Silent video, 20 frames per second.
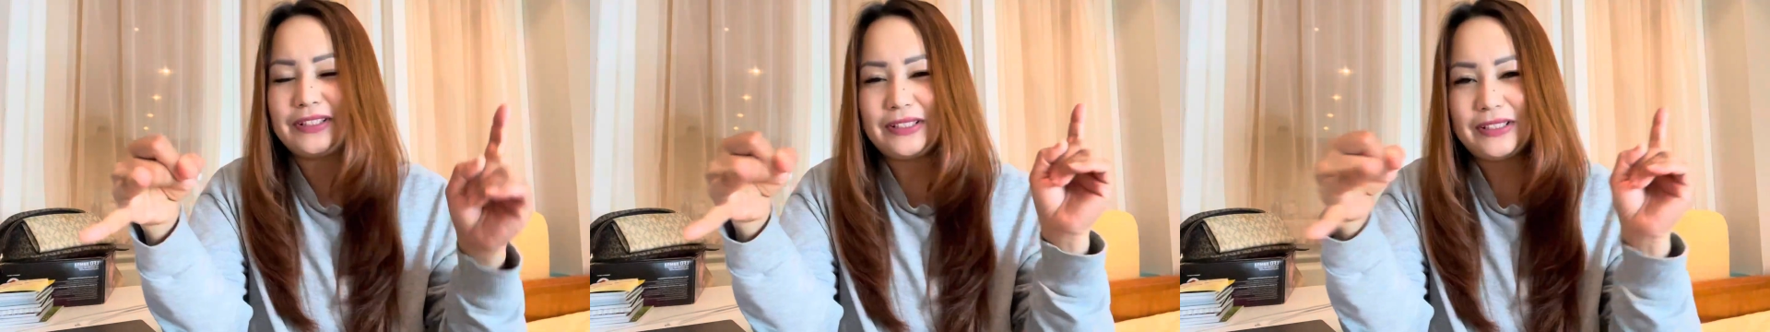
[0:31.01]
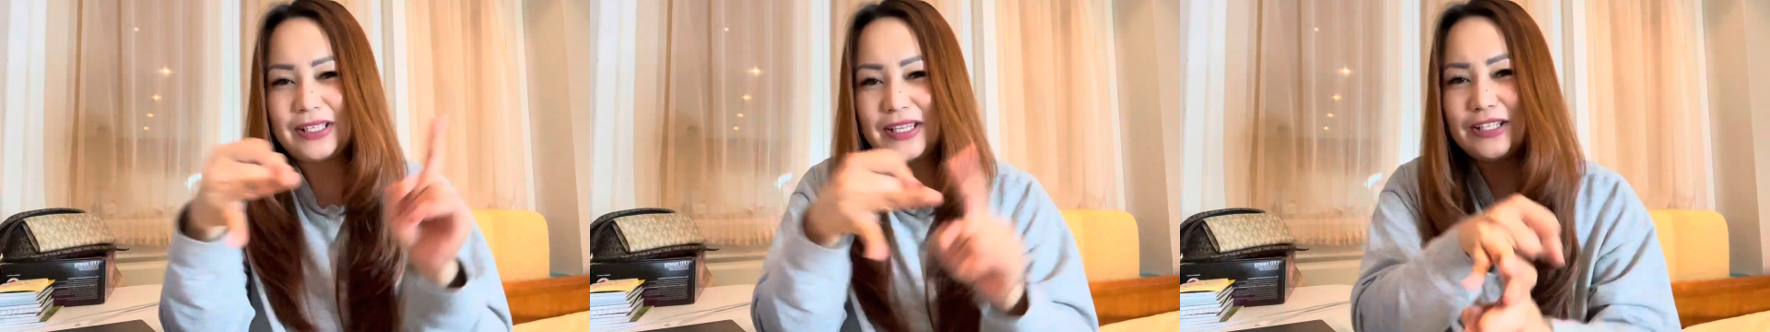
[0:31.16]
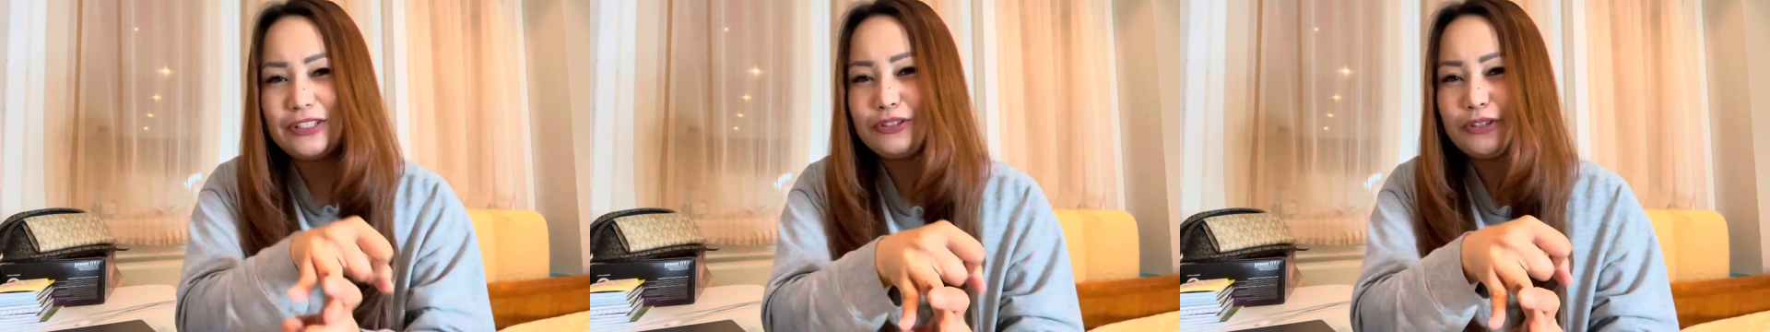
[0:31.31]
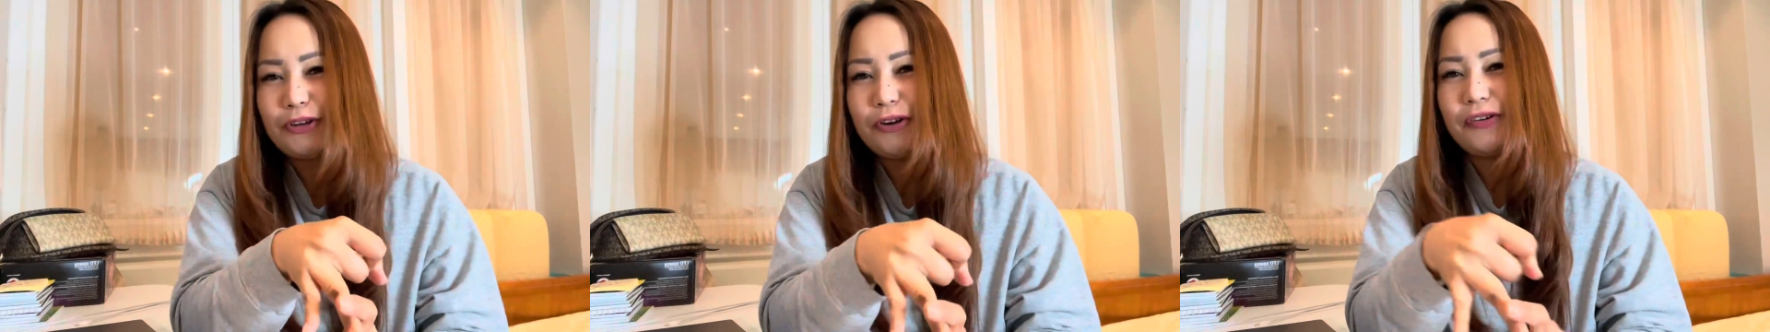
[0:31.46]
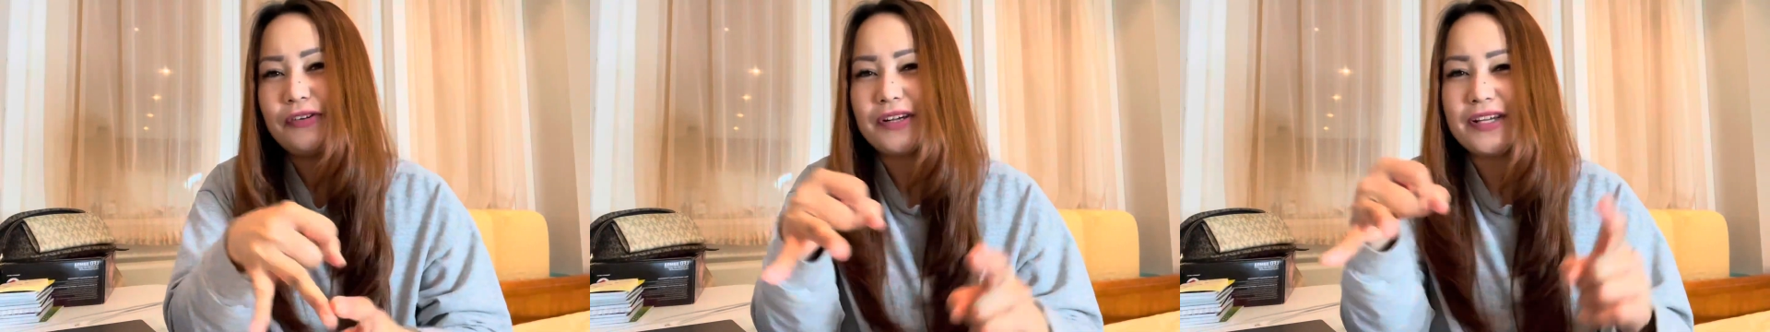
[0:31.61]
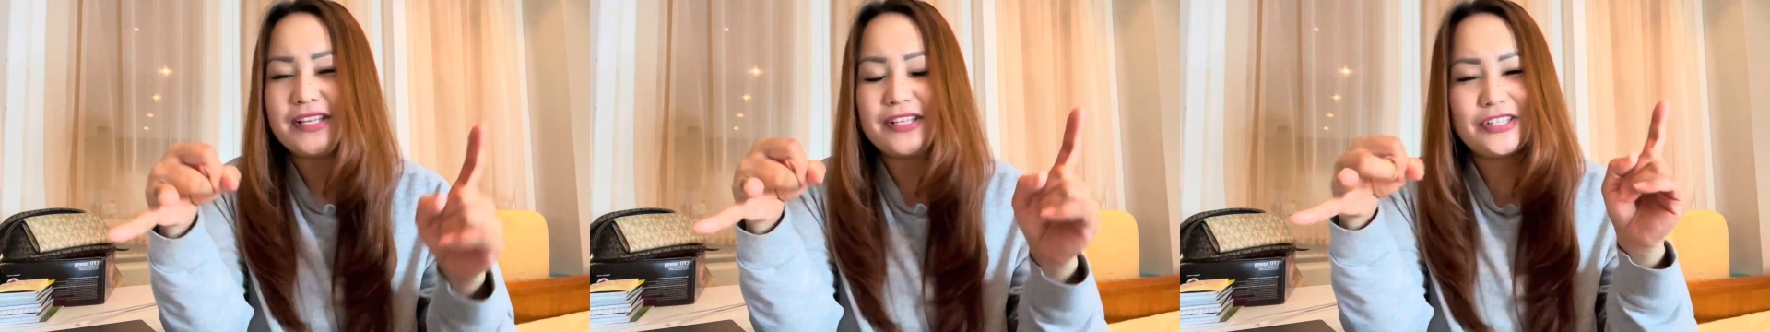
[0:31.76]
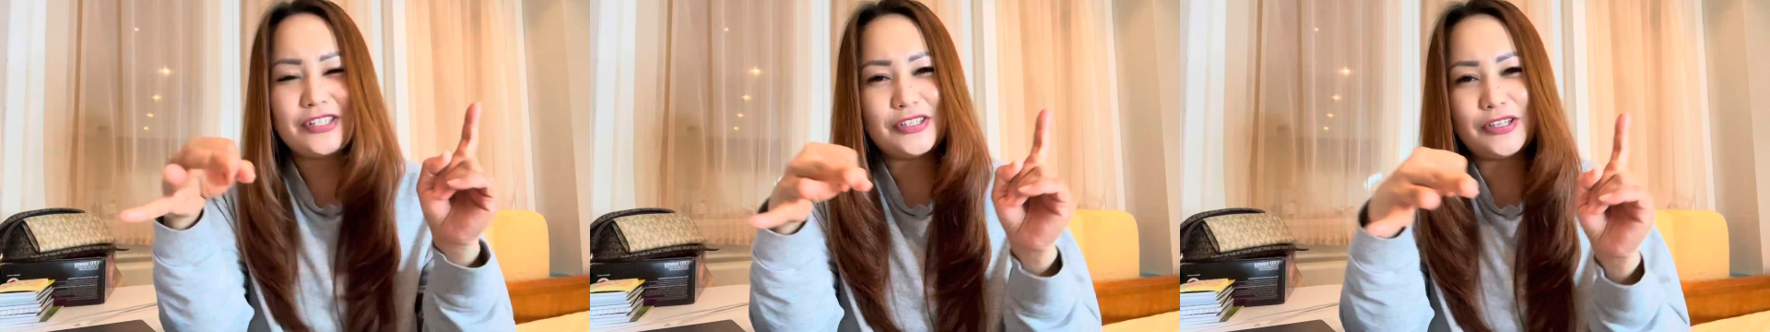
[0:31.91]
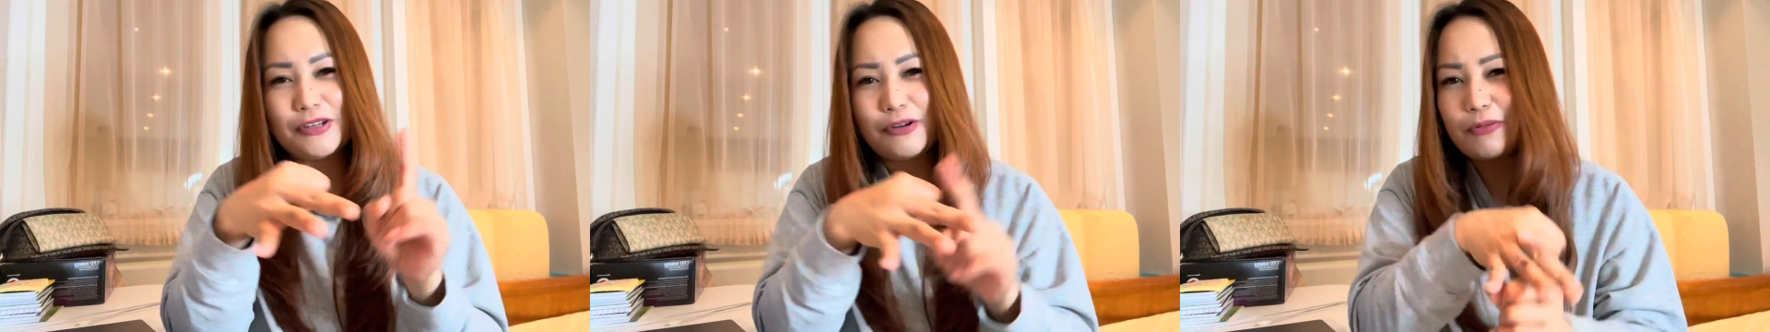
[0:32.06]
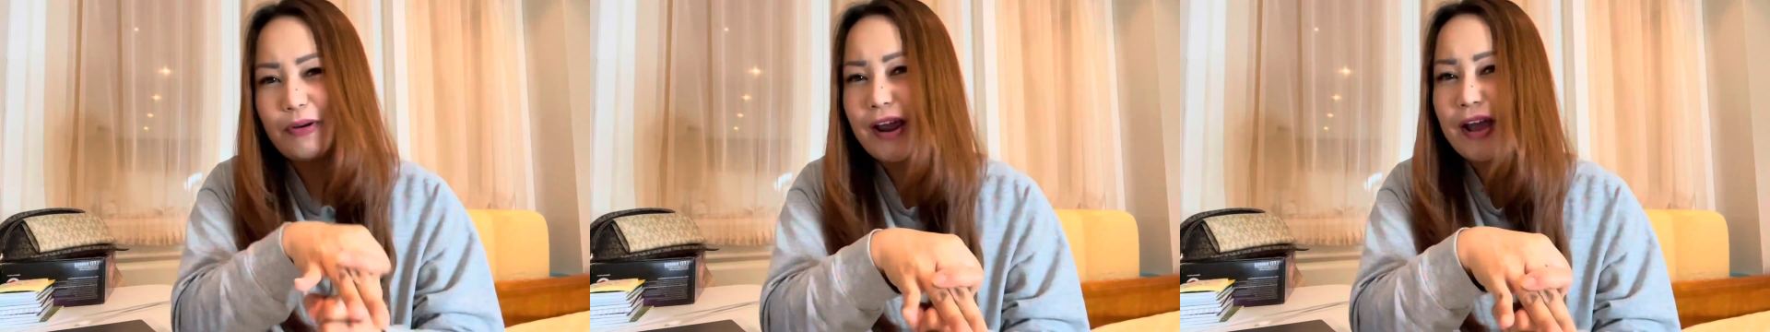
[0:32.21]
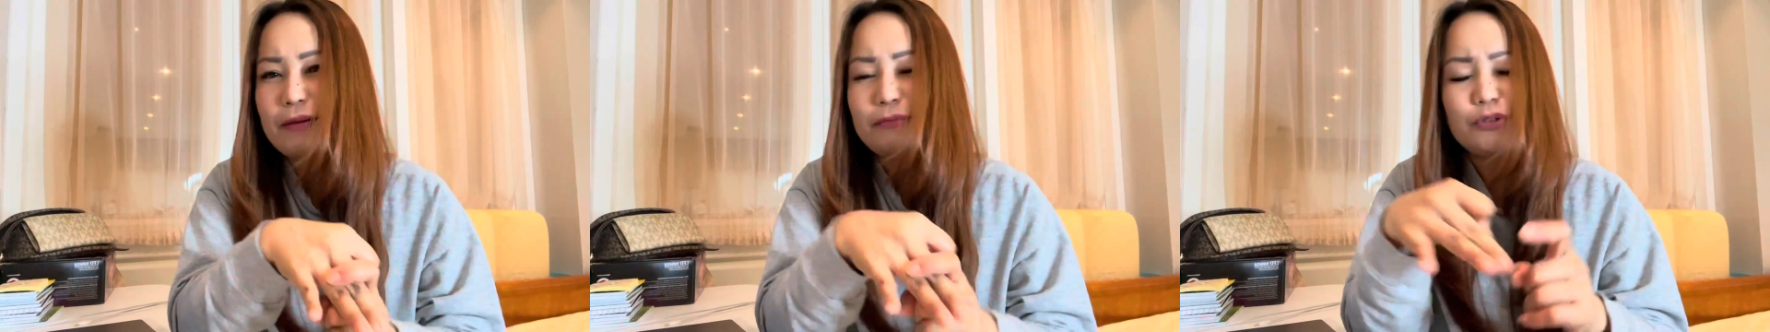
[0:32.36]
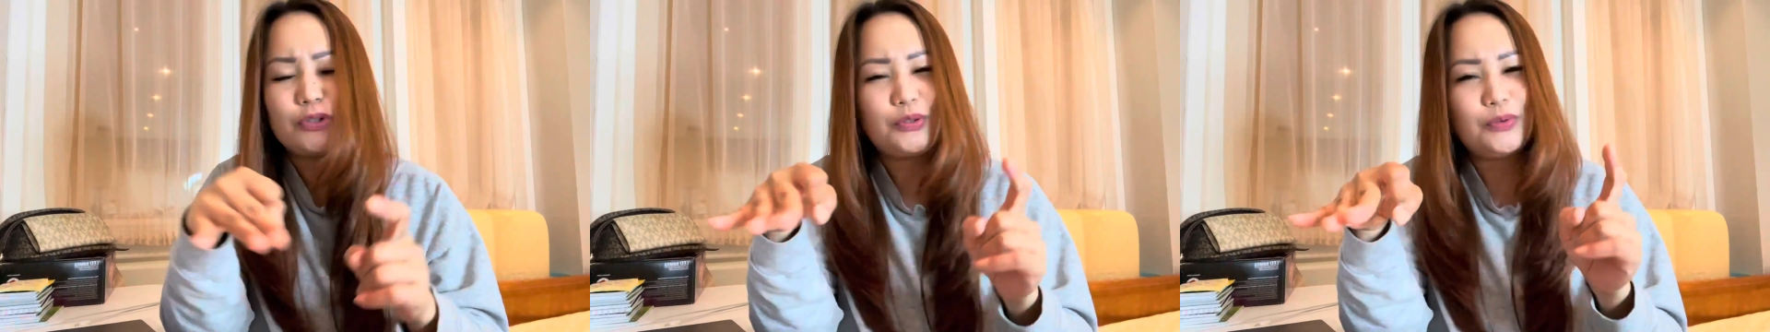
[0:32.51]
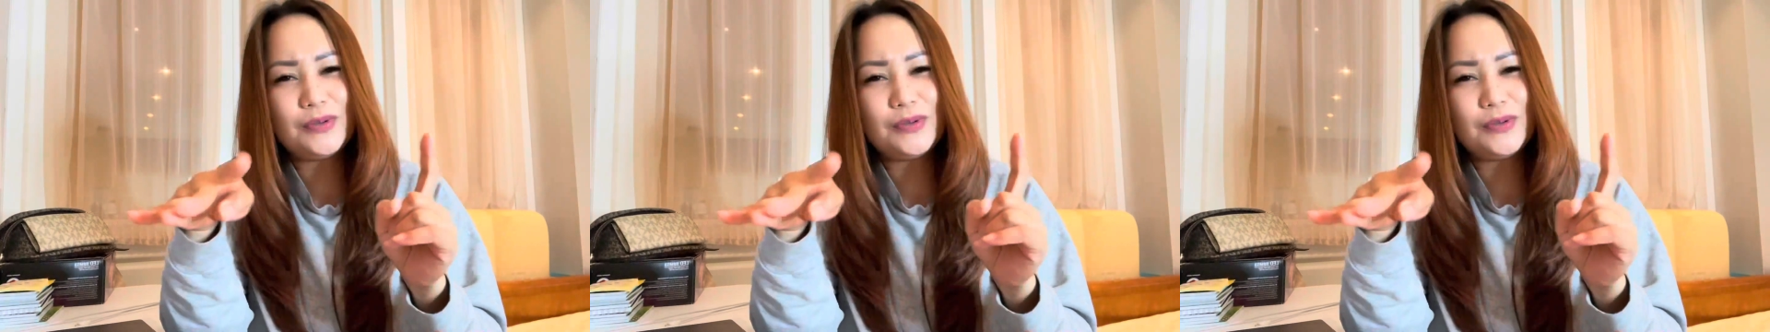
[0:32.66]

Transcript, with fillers: TikTok, Instagram,